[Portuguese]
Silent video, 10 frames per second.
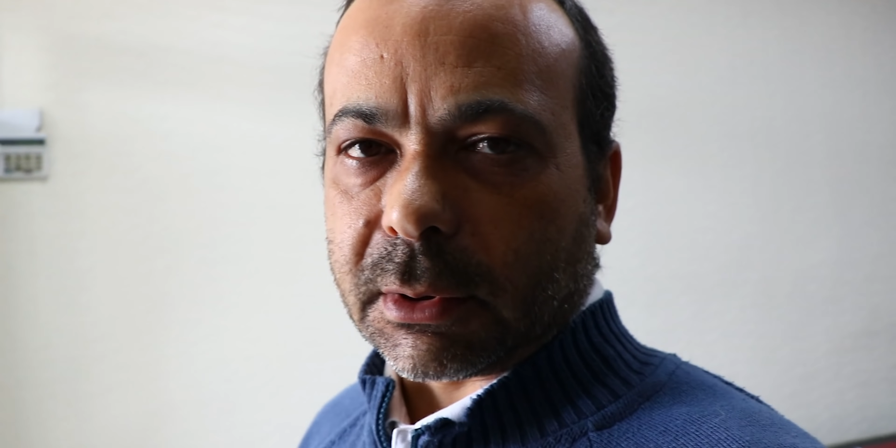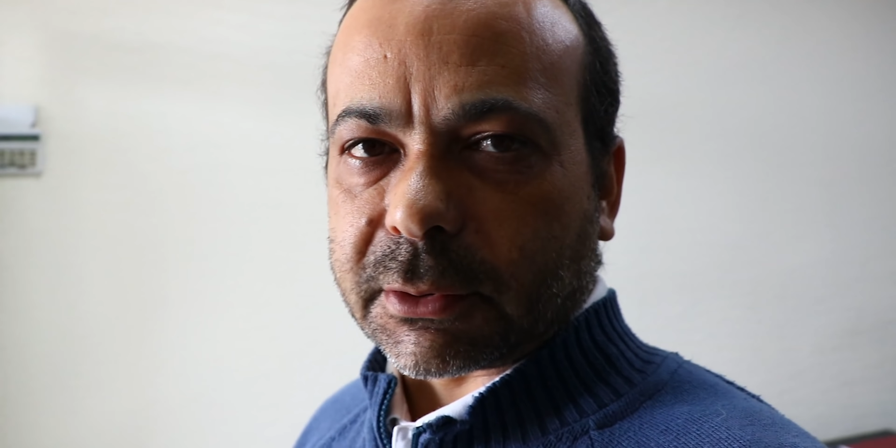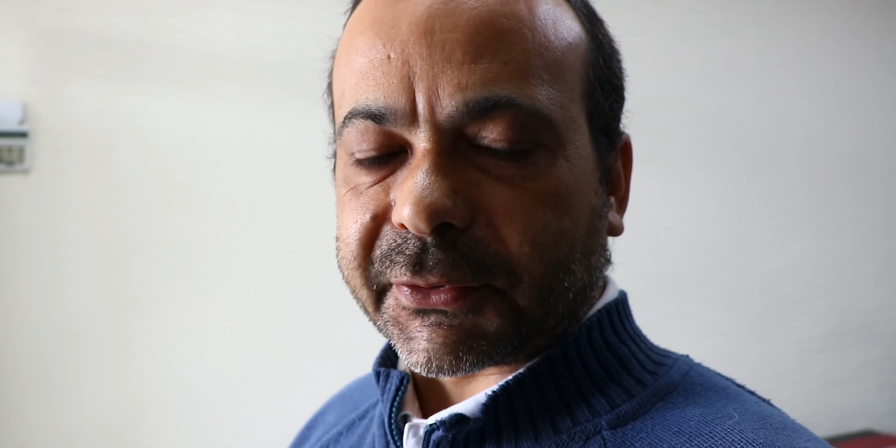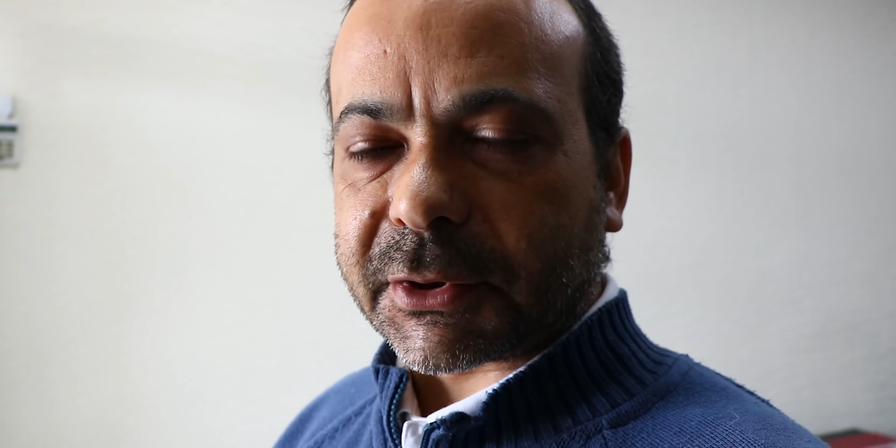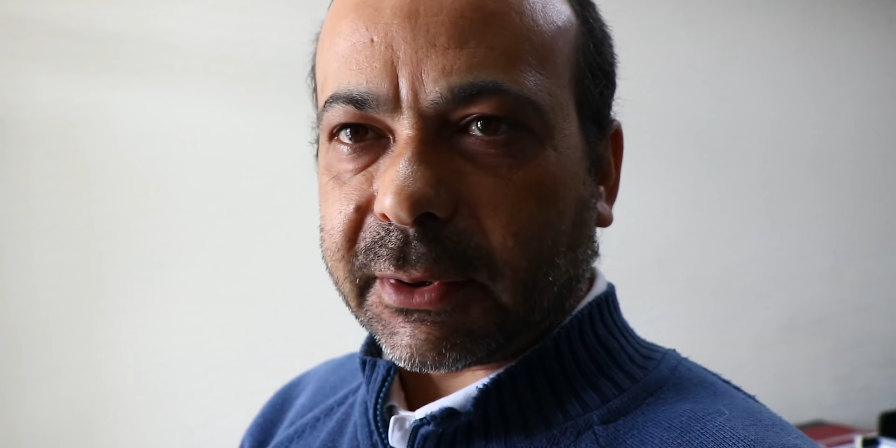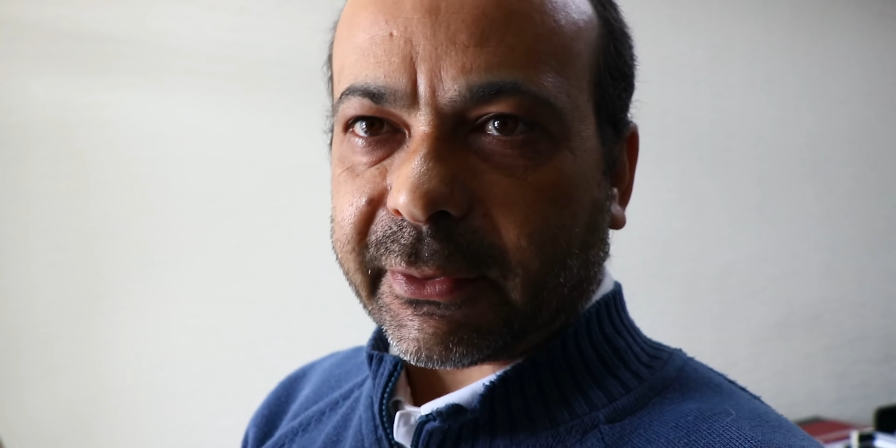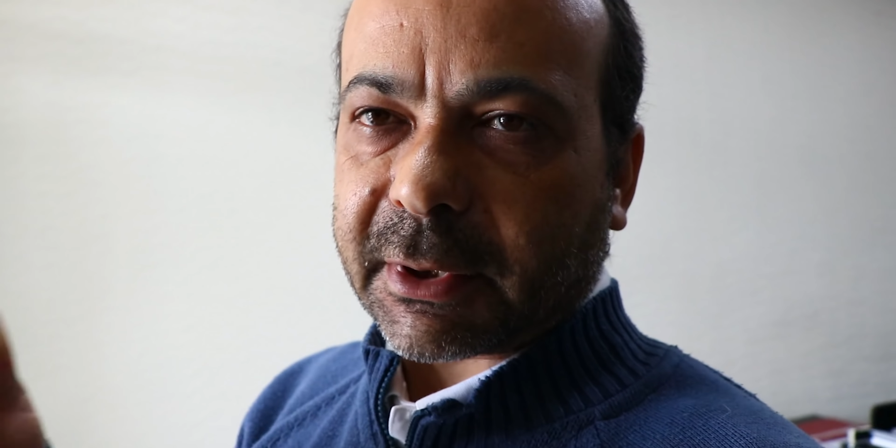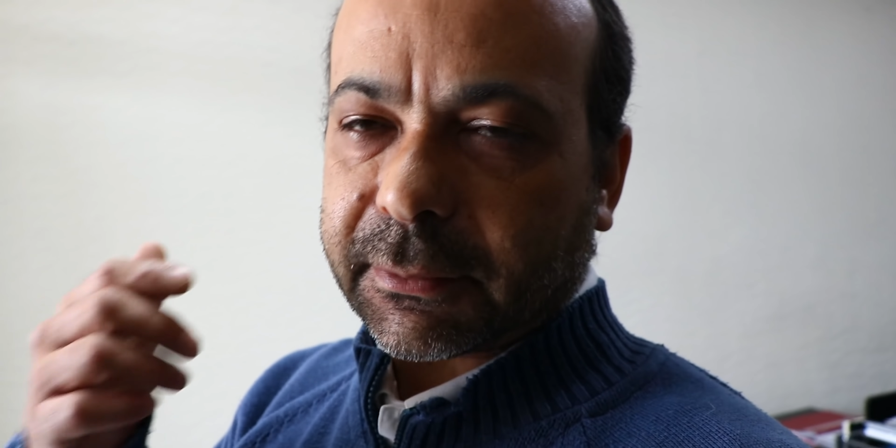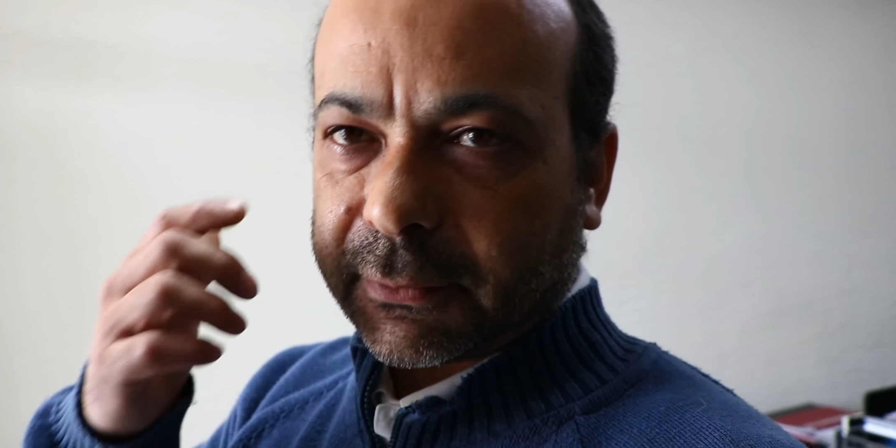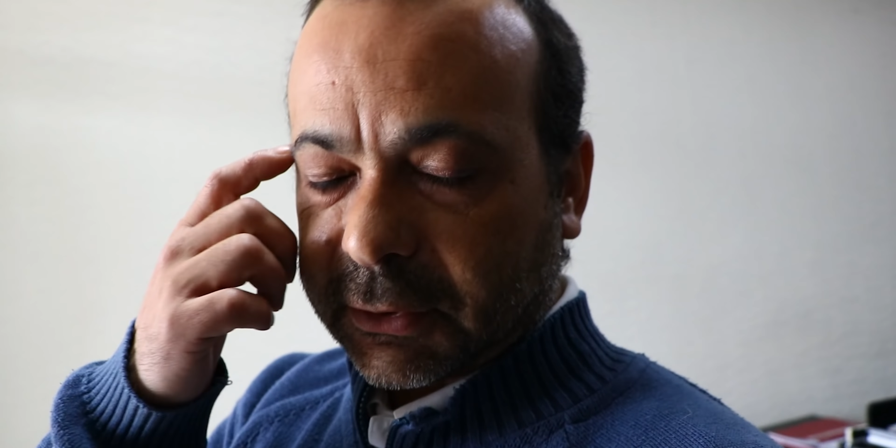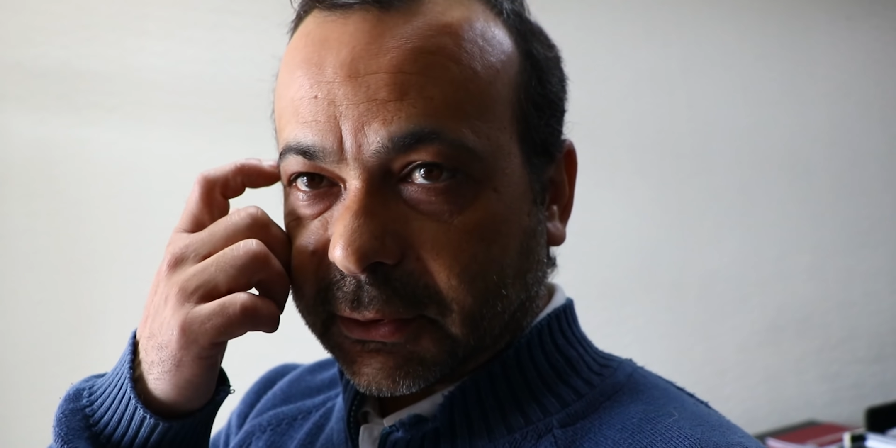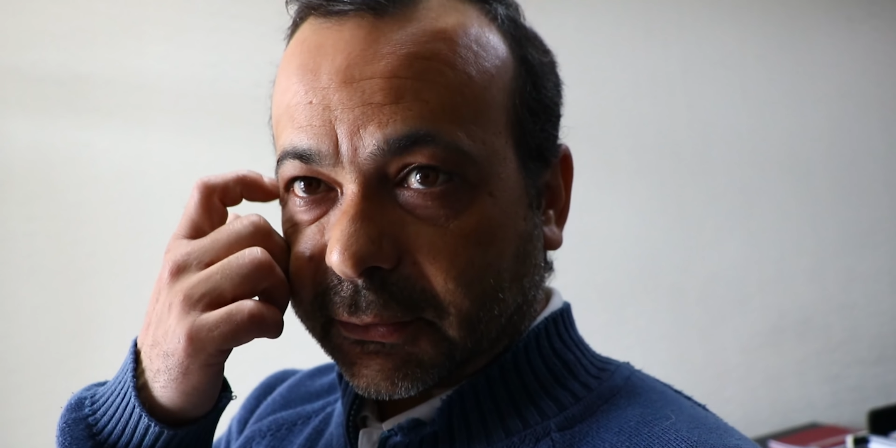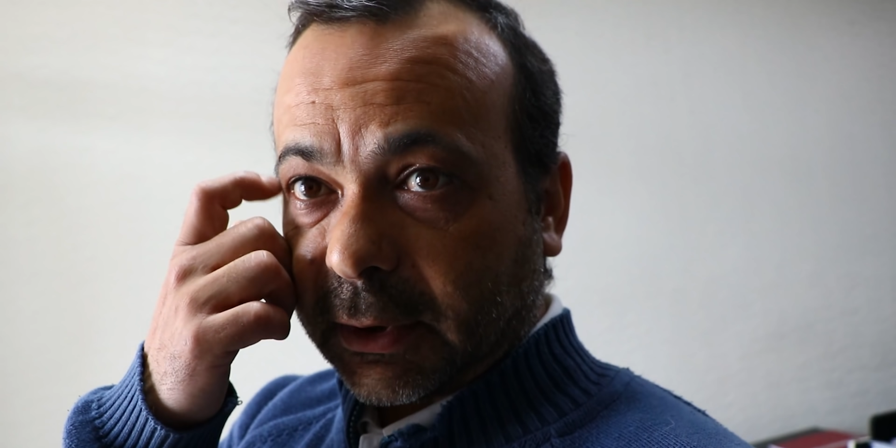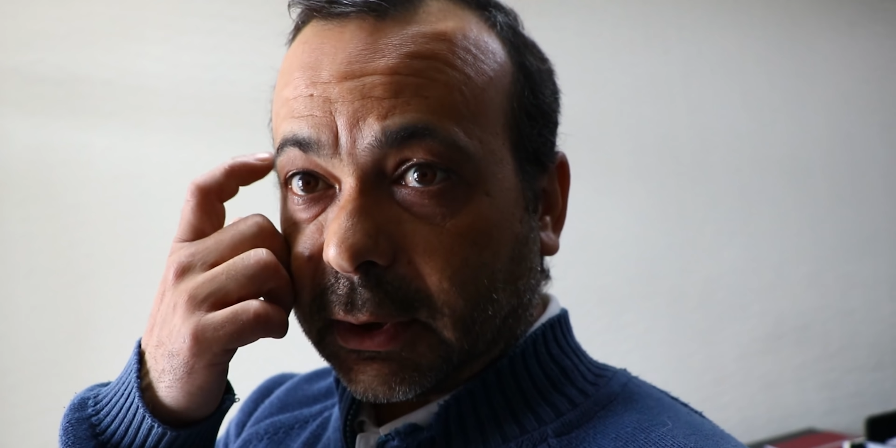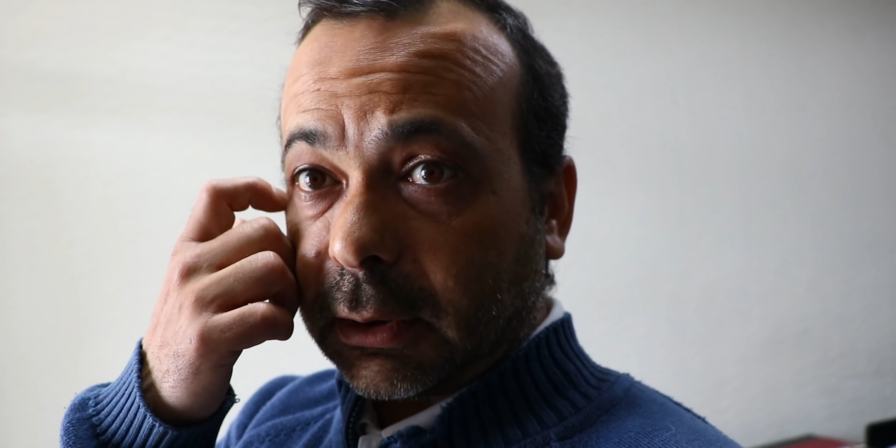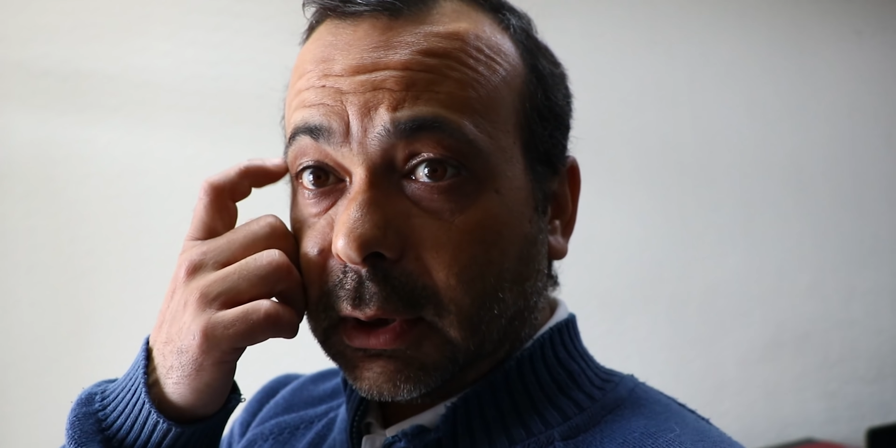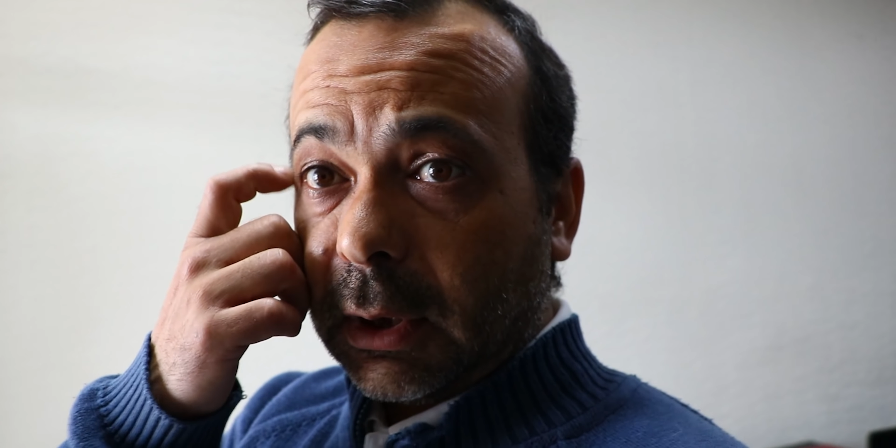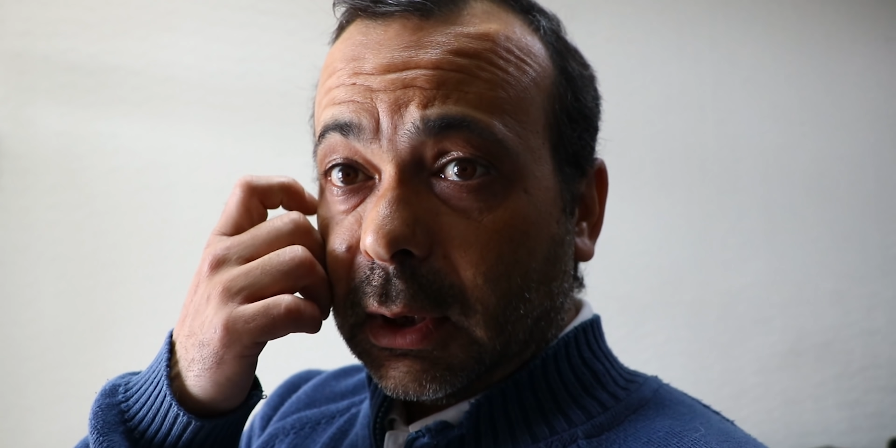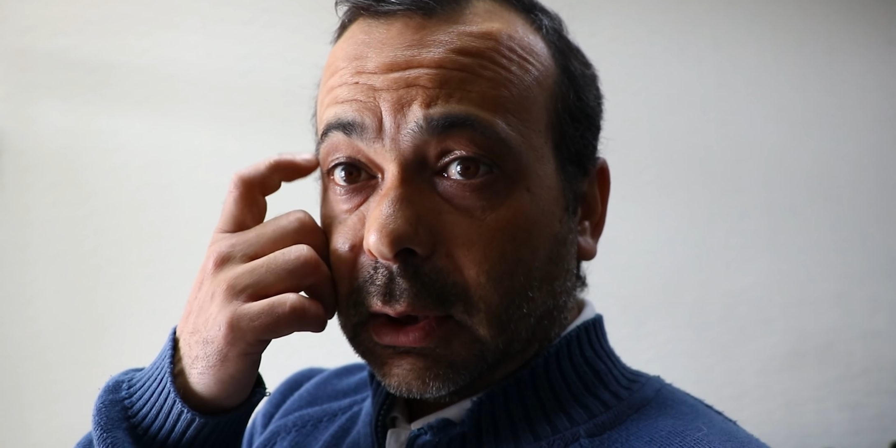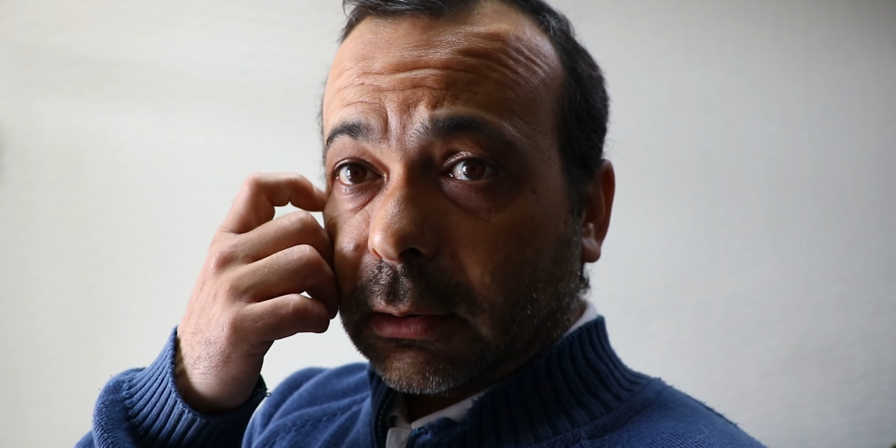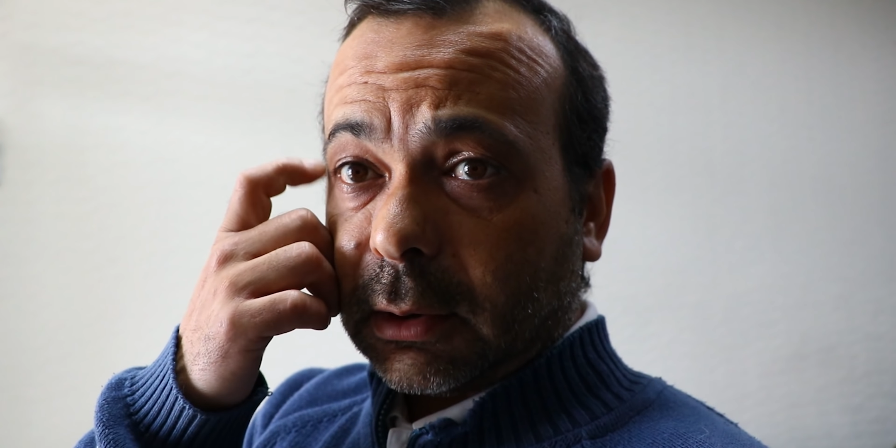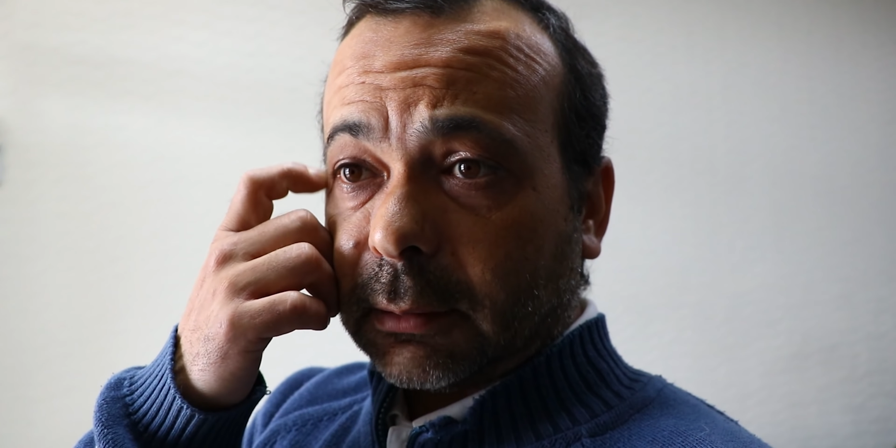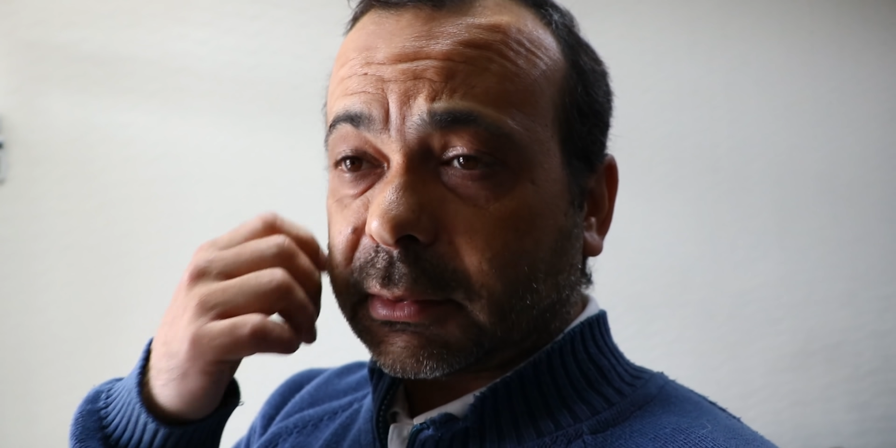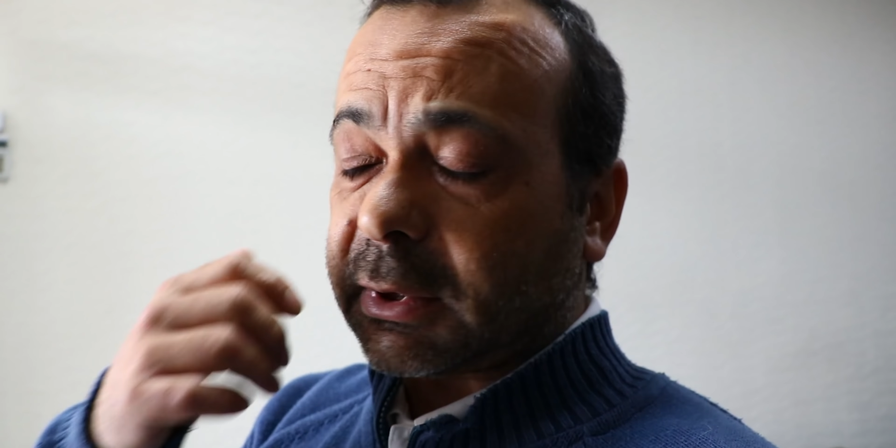aqueles festivais que vocês veem, é?